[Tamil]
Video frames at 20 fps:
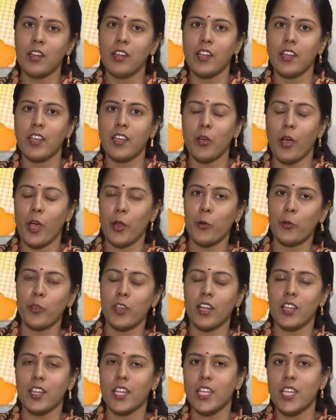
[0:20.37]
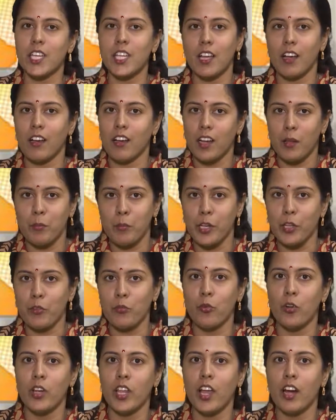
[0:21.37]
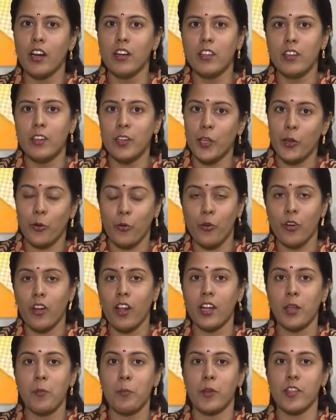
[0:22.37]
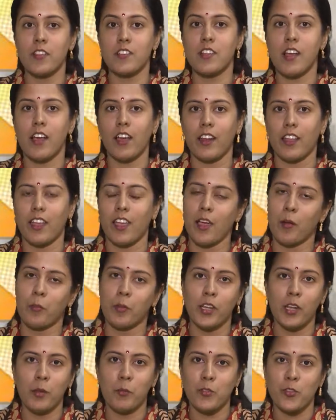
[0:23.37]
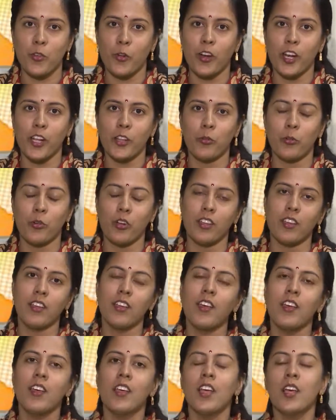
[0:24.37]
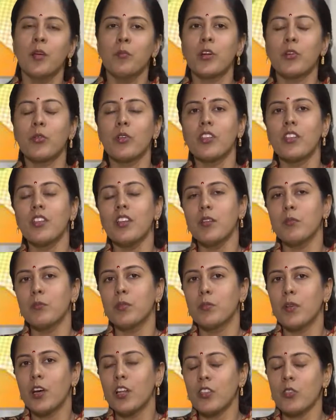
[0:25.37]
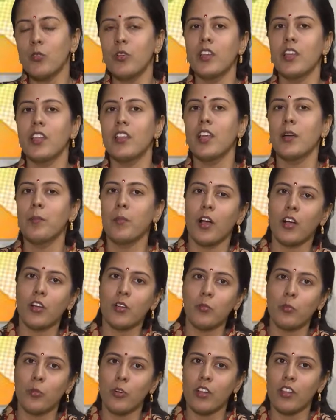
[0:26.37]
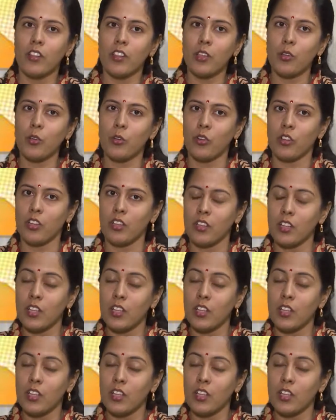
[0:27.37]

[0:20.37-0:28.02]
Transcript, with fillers: இன்றைக்கி வர ஒருத்தங்க திட்டாங்க நம்ம இன்றைக்கி ஃபுல் டே அழுதுகிட்டே இருக்கோம் நான் டிப்ரெஸ்டாக இருக்கேன் அப்படின்னு நம்ம சொல்கிறது உண்டு பட் வந்து நம்ம மருத்துவ ரீதியாக பார்க்கும் பொழுது ஒரு